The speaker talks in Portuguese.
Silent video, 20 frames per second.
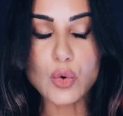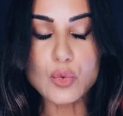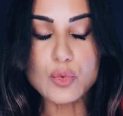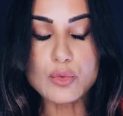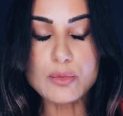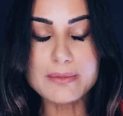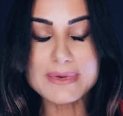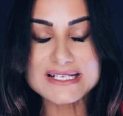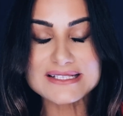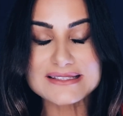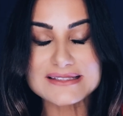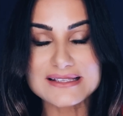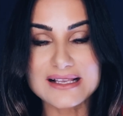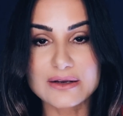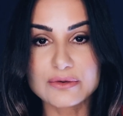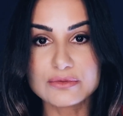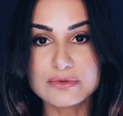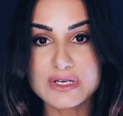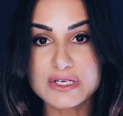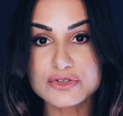com uma
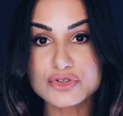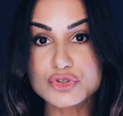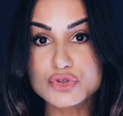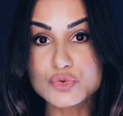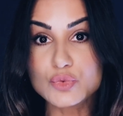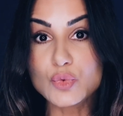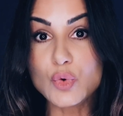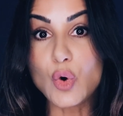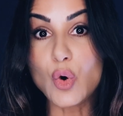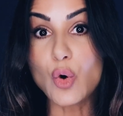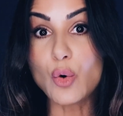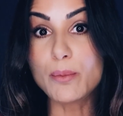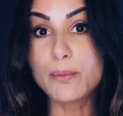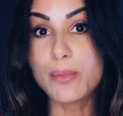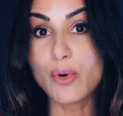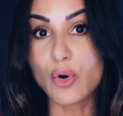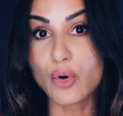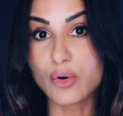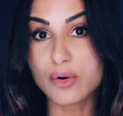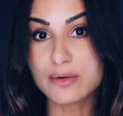ação de um
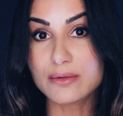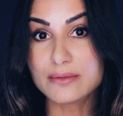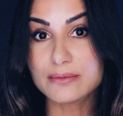robô